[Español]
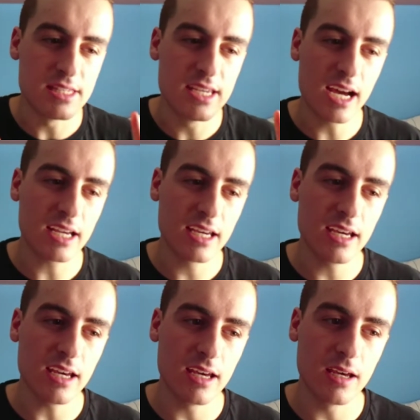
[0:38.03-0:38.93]
ya
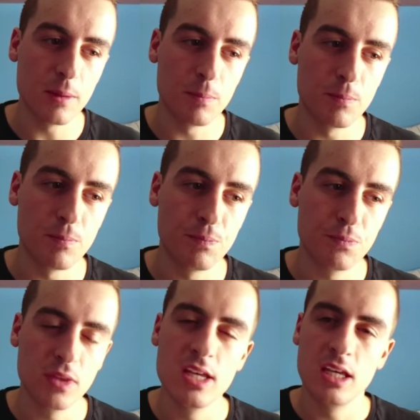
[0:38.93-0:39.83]
que em,
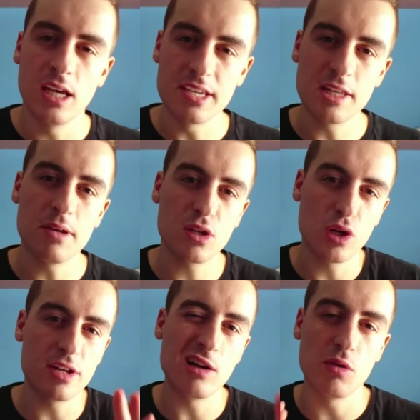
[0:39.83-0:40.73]
esta vez quiero
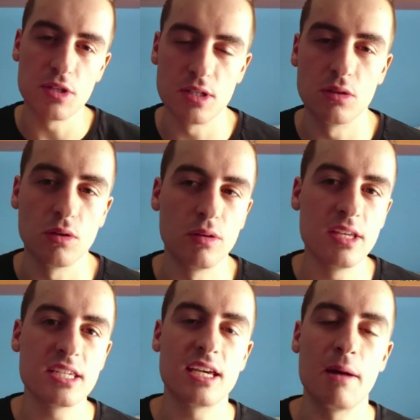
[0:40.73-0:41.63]
hacer algo distinto.
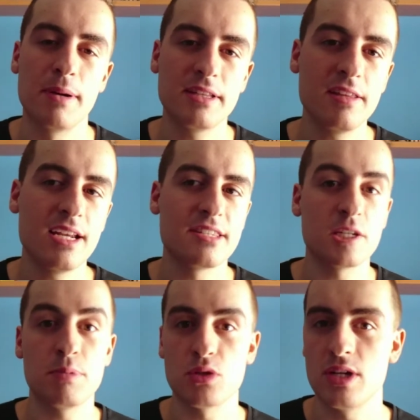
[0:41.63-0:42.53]
Y es que aparte de las
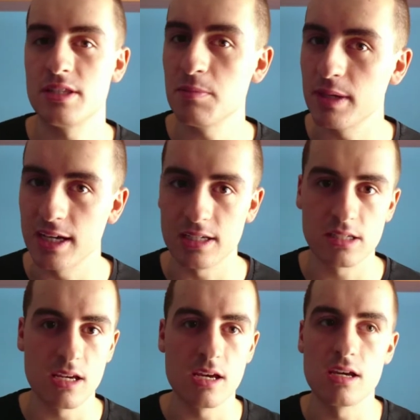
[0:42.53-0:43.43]
tres personas típicas
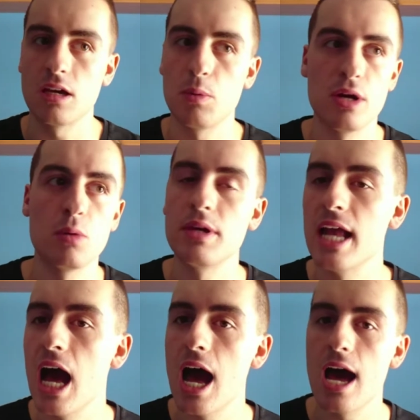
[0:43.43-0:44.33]
que voy a
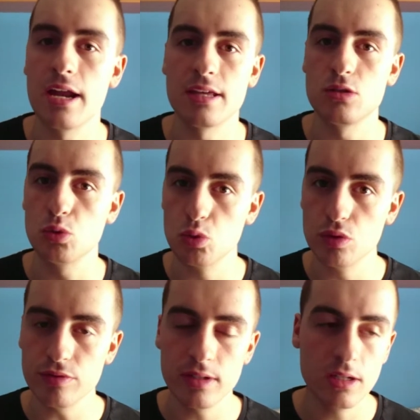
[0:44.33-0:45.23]
nominar en
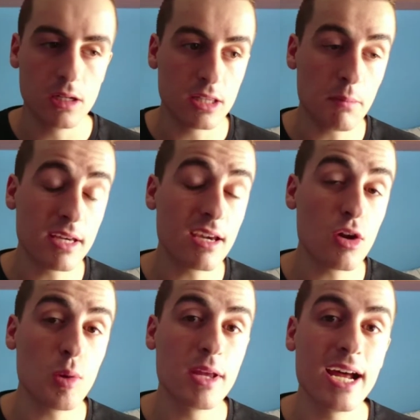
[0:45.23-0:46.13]
YouTube, también
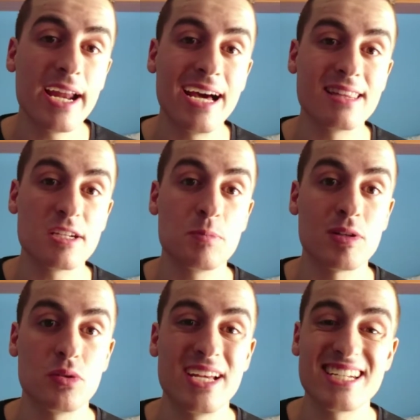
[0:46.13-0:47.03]
quiero nominar a tres
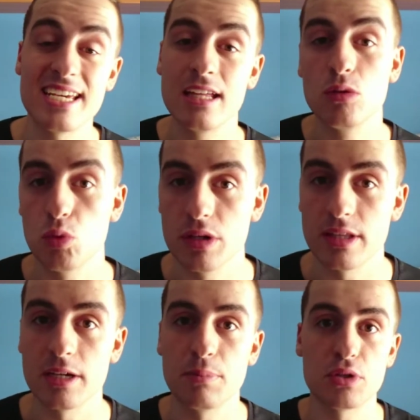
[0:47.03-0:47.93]
personas en
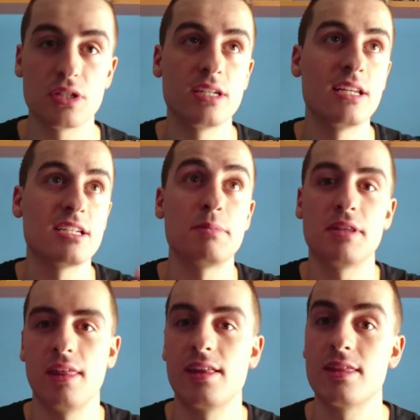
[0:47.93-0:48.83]
Twitter, por si les
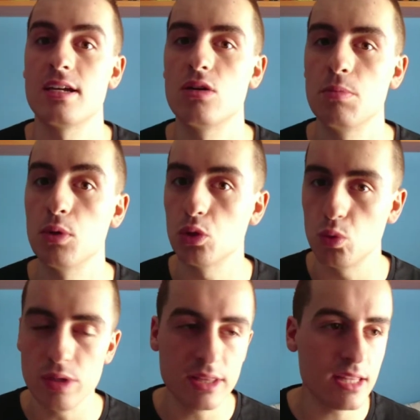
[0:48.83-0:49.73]
apetece hacerlo por
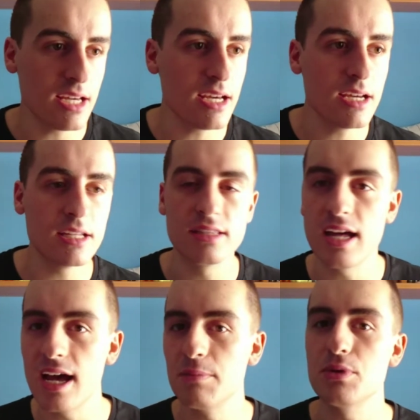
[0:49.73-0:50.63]
Twitter y
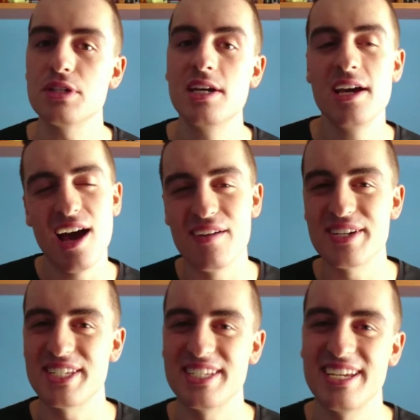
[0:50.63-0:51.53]
tal, pues a
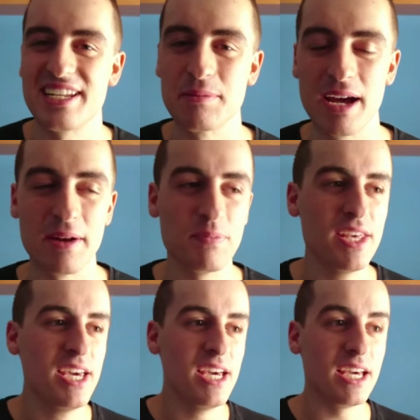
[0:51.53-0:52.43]
ver si se animan.
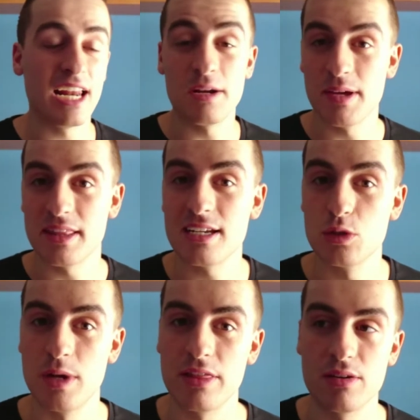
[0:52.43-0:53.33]
Y claramente las
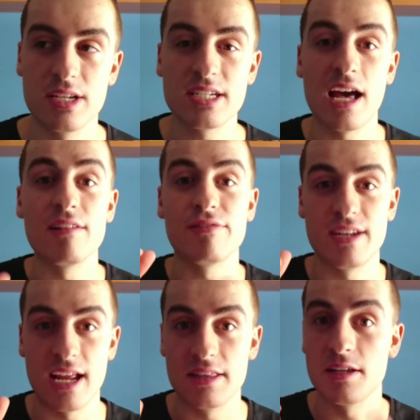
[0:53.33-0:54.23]
nominaciones al
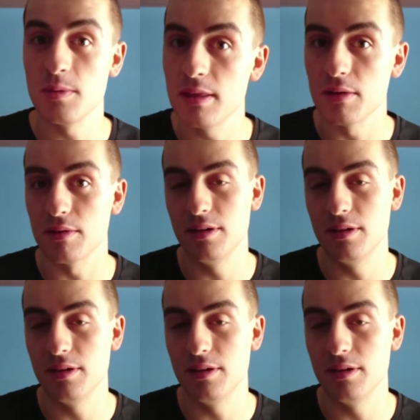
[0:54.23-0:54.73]
final del vídeo,